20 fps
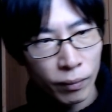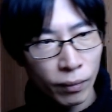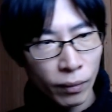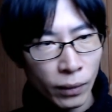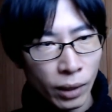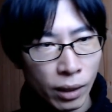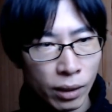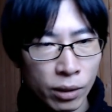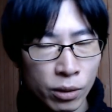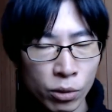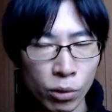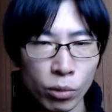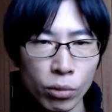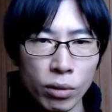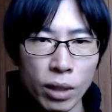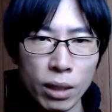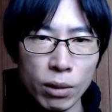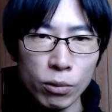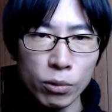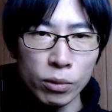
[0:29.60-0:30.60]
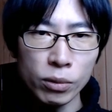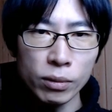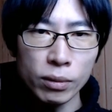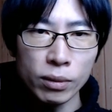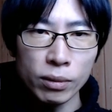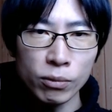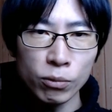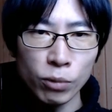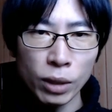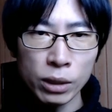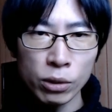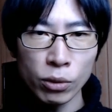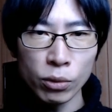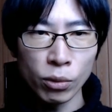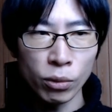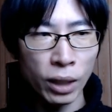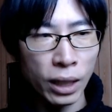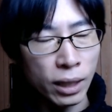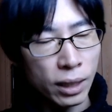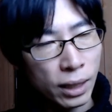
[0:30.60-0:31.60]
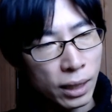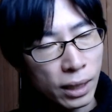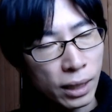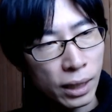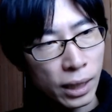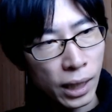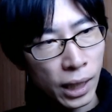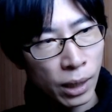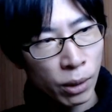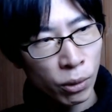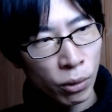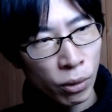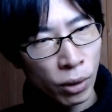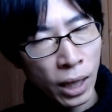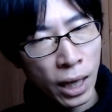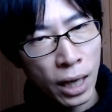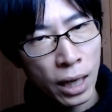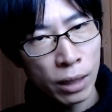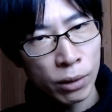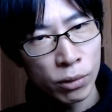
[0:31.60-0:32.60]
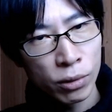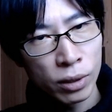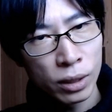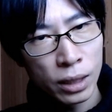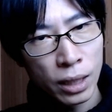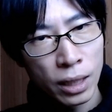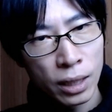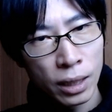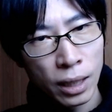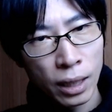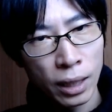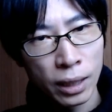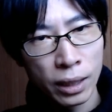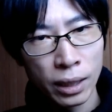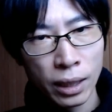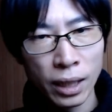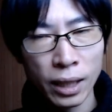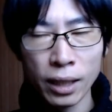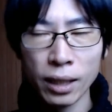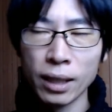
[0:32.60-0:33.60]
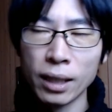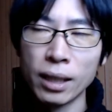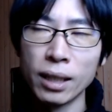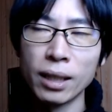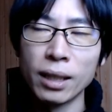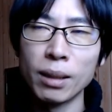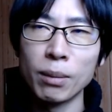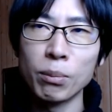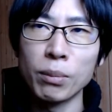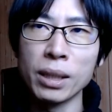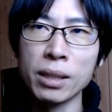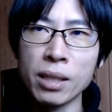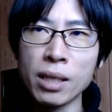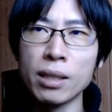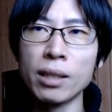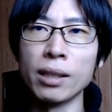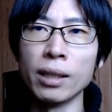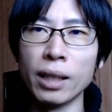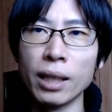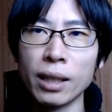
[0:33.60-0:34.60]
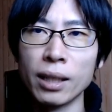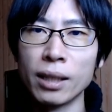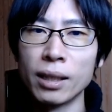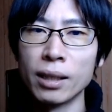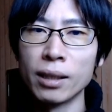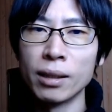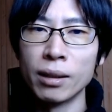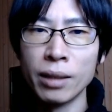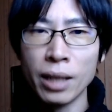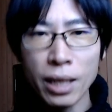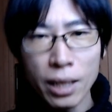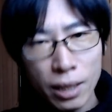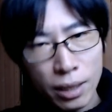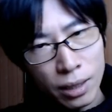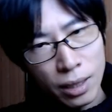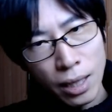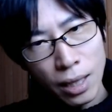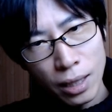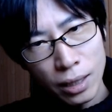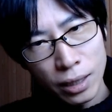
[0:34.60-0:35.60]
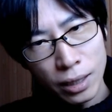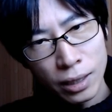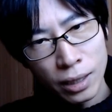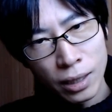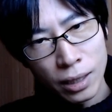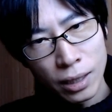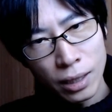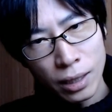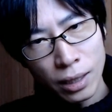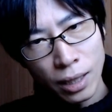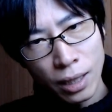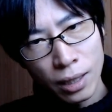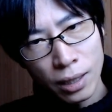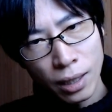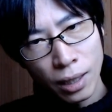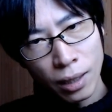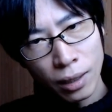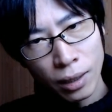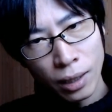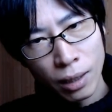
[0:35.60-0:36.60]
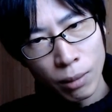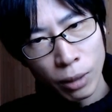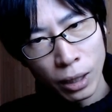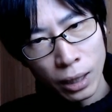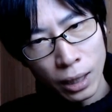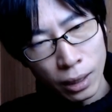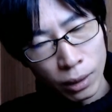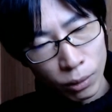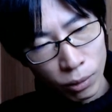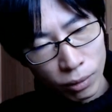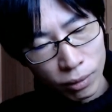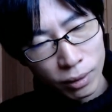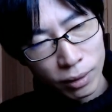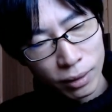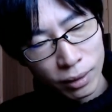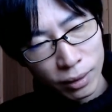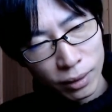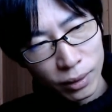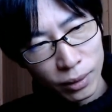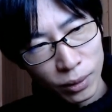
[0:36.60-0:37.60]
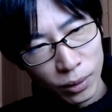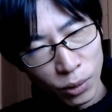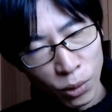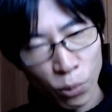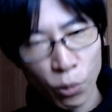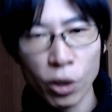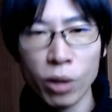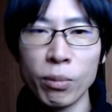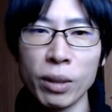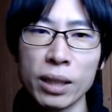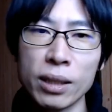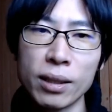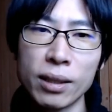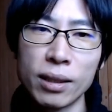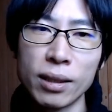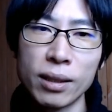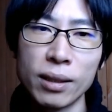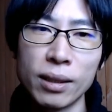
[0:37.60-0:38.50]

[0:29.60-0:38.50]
だからその辺はちょっとね、あの、把握していただいて、まあ、ぜひね、冷静に聞いていただければなと思います。